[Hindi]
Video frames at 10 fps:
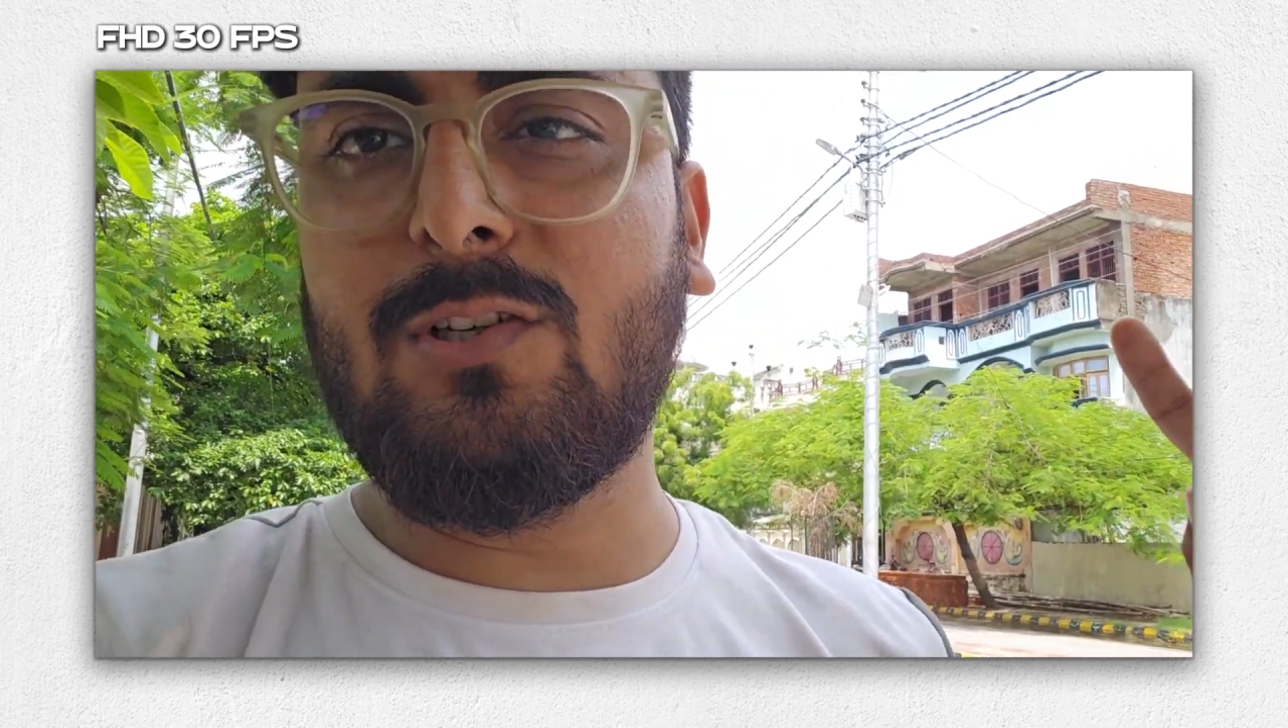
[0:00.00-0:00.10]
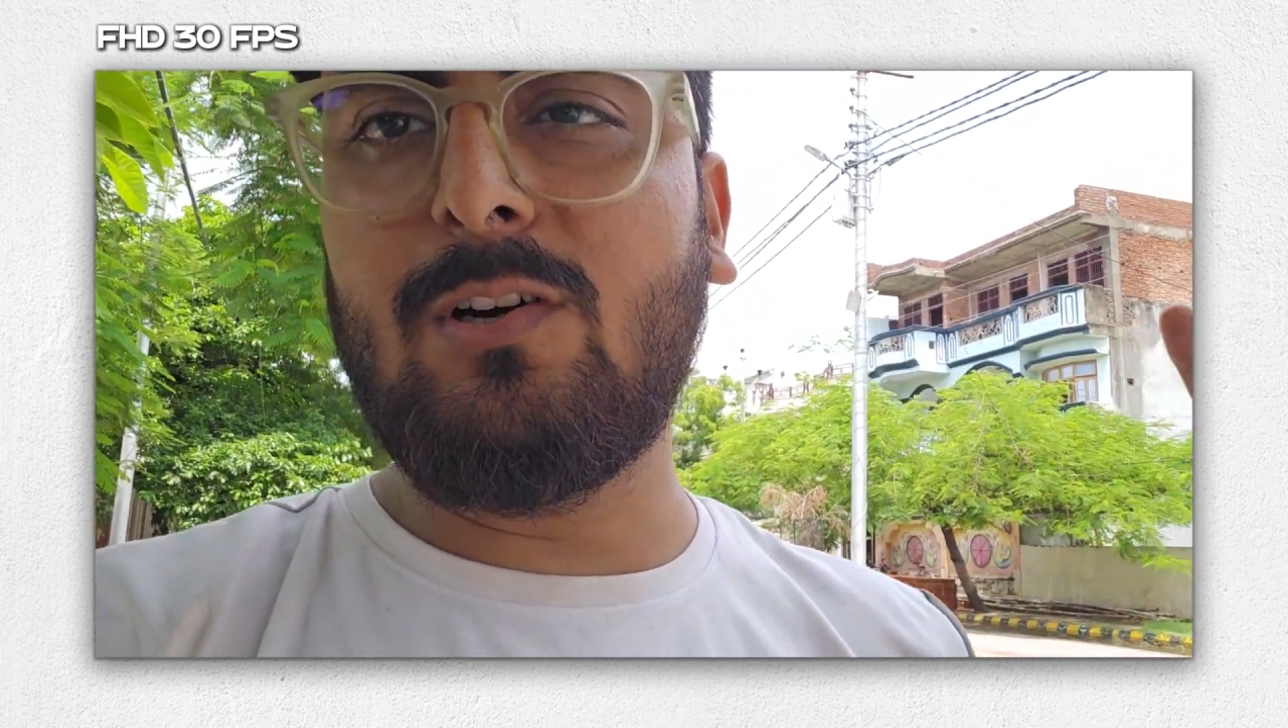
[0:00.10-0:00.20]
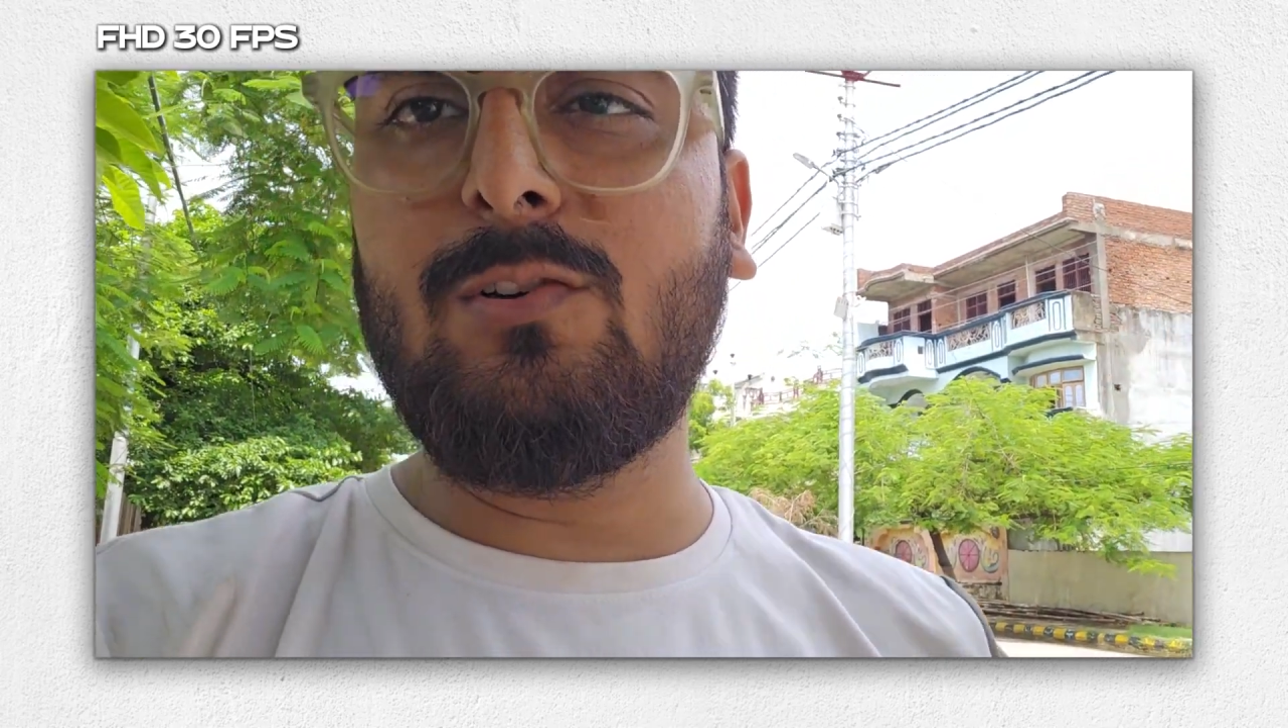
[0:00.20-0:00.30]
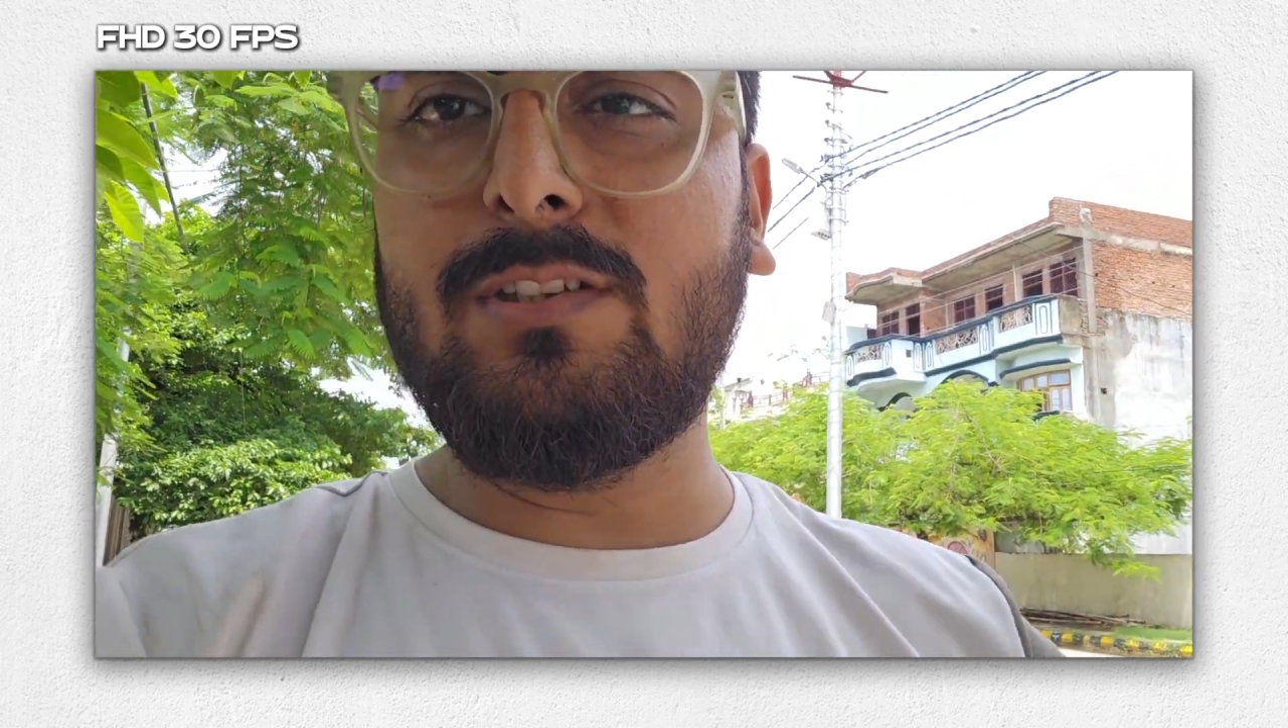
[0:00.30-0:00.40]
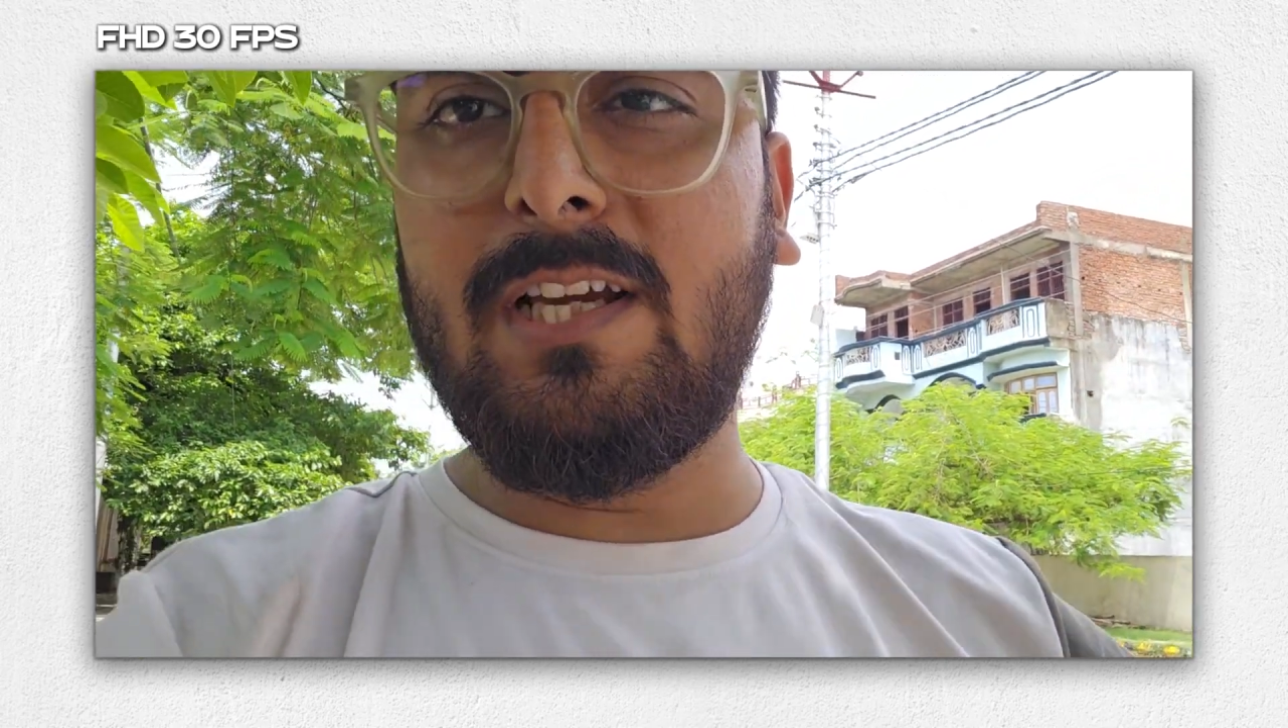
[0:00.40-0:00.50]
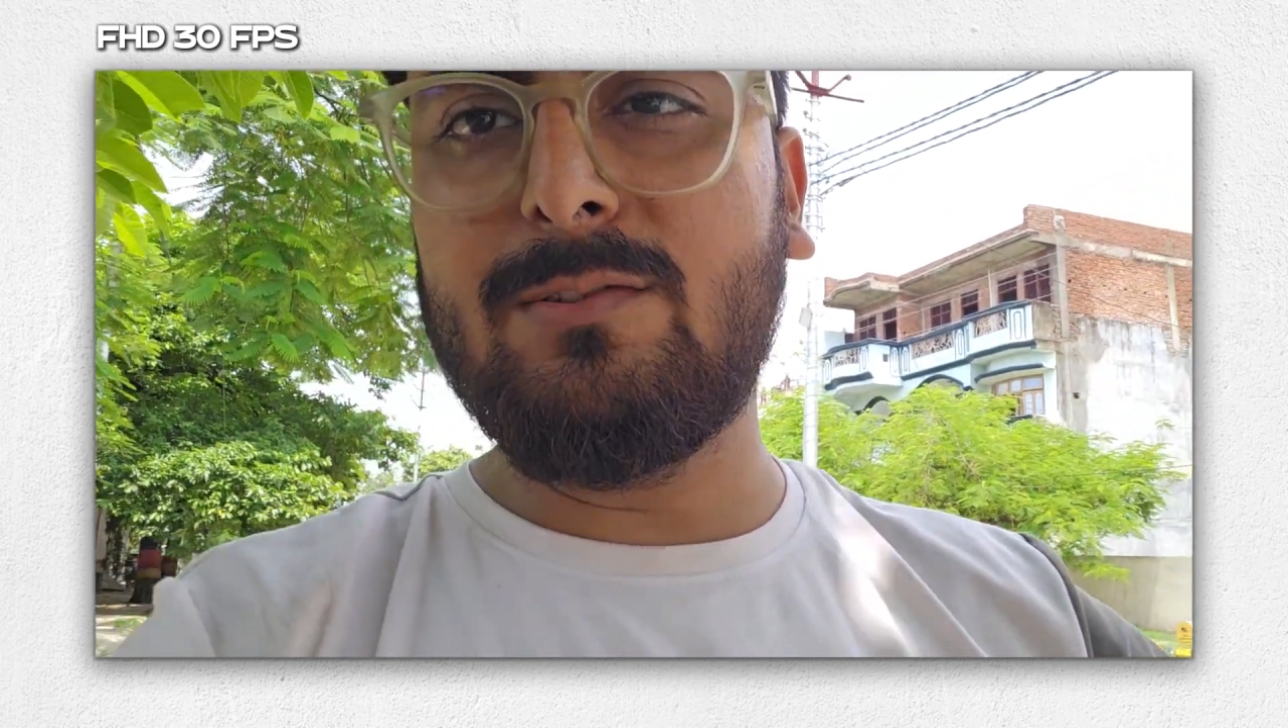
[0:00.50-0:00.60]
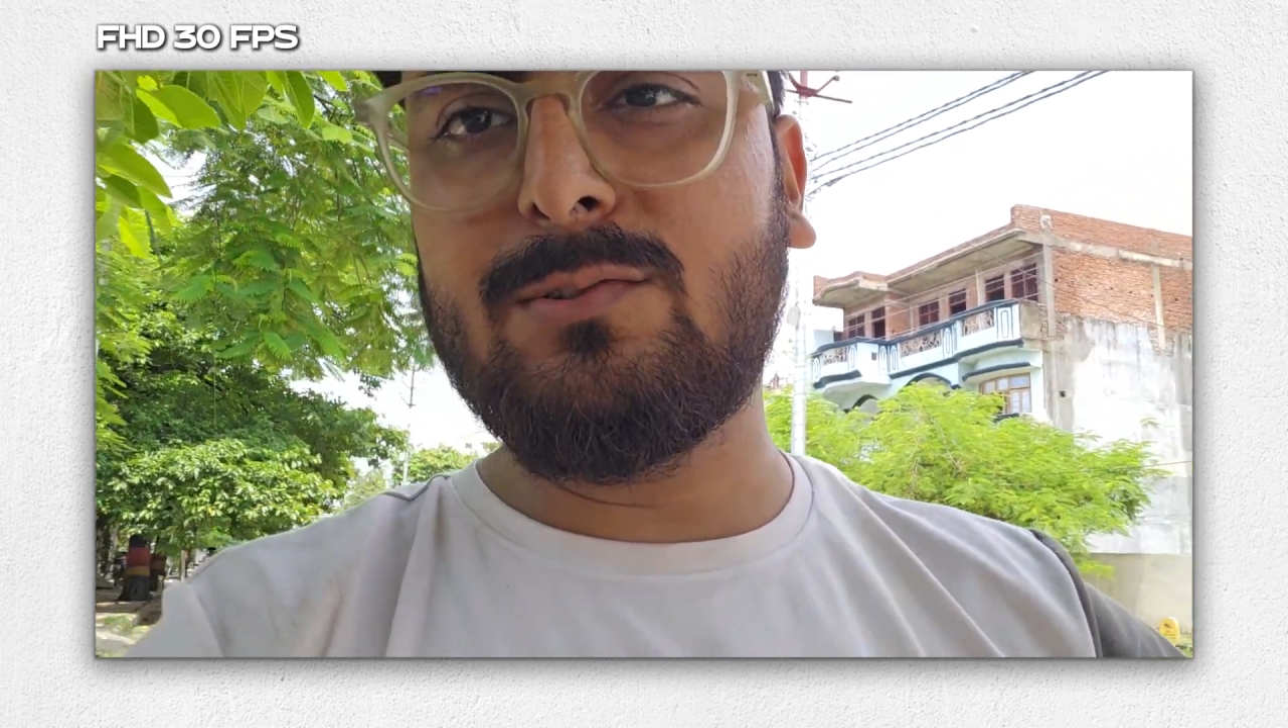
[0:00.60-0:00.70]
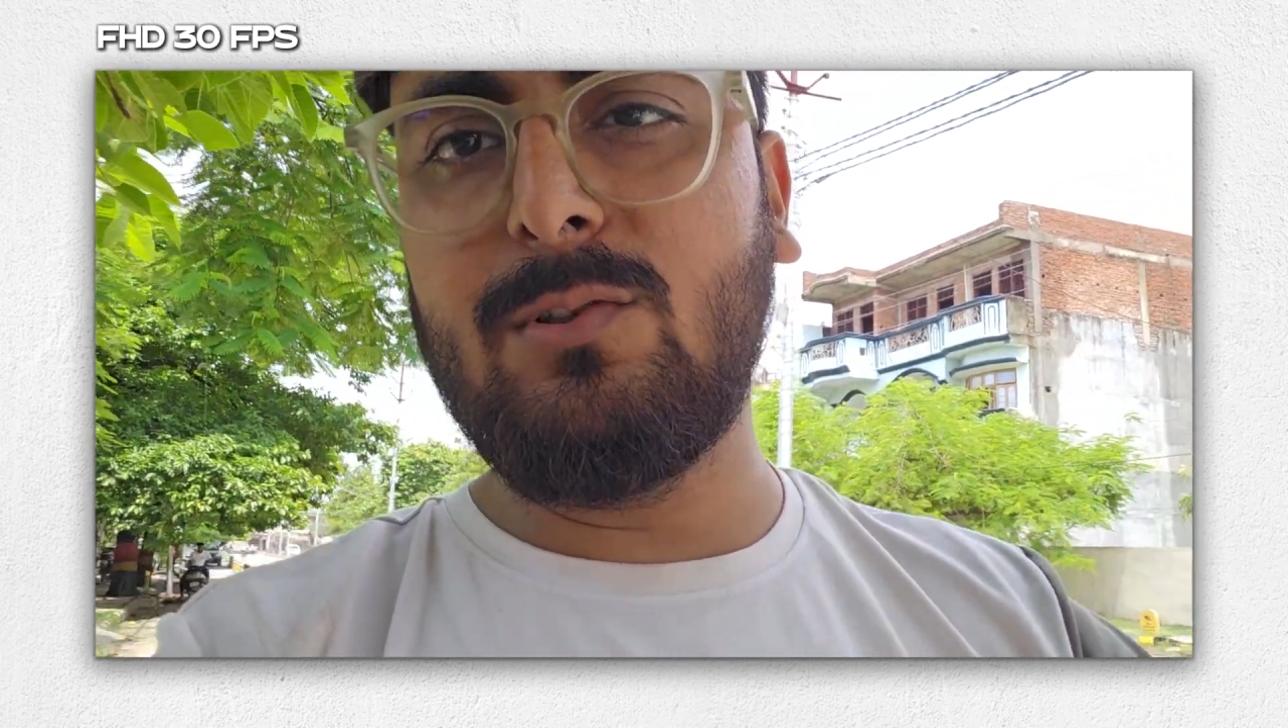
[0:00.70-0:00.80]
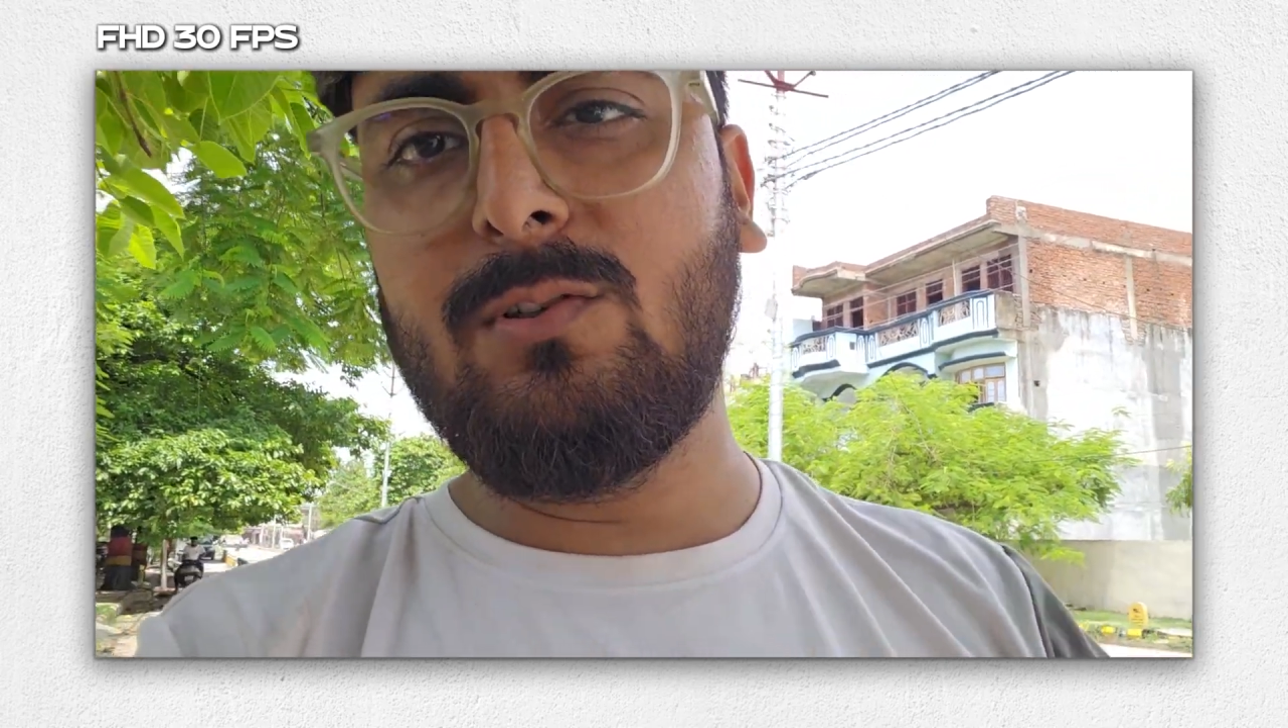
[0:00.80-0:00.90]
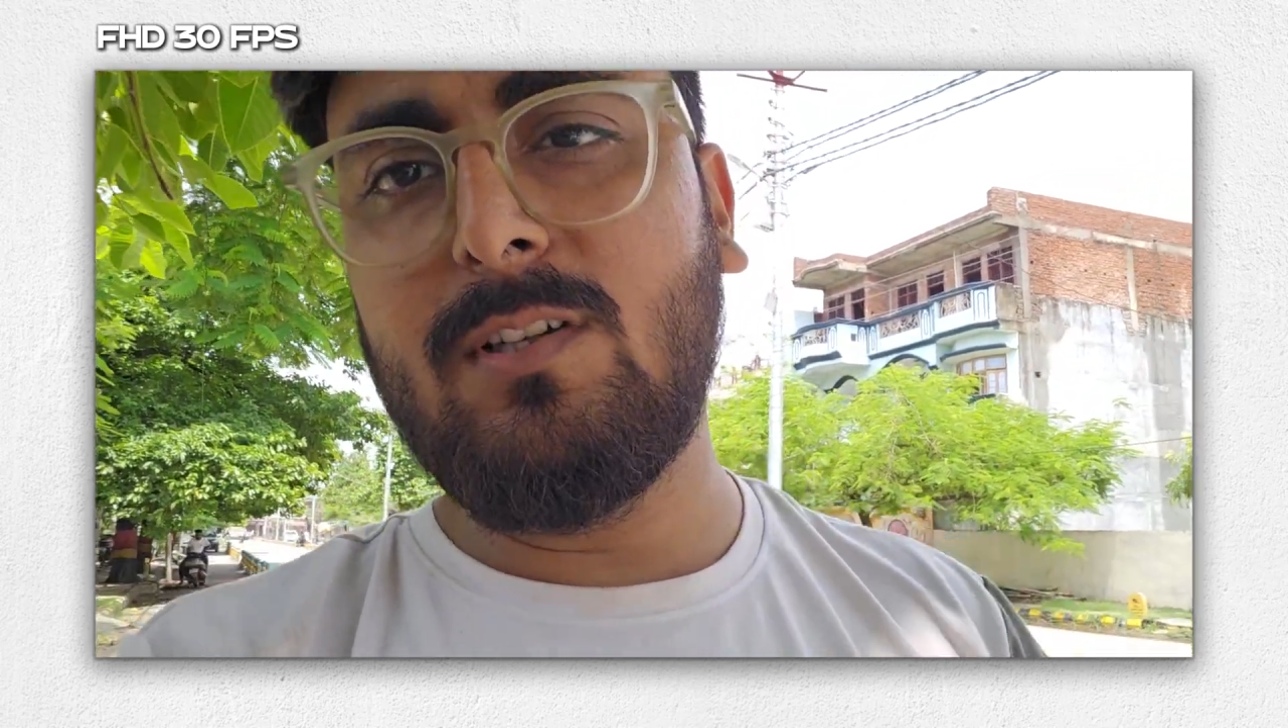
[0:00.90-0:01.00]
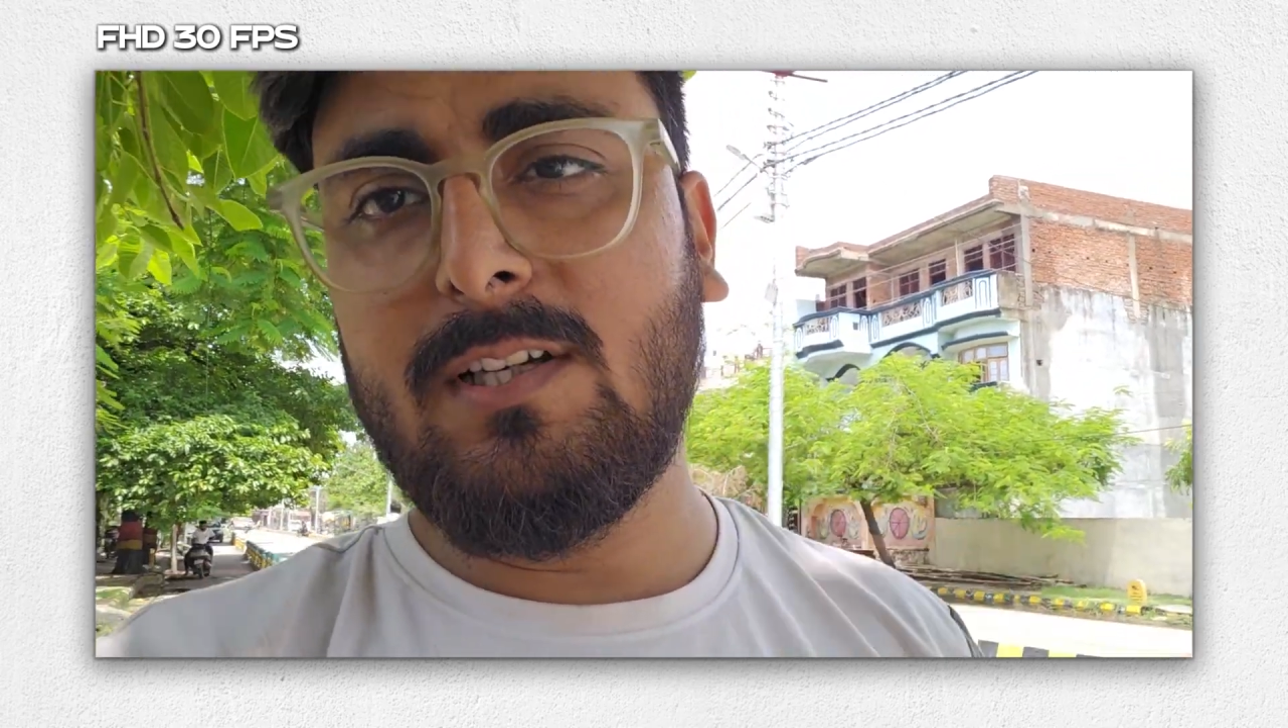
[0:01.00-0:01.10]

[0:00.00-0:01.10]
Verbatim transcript: शॉट होता है उसको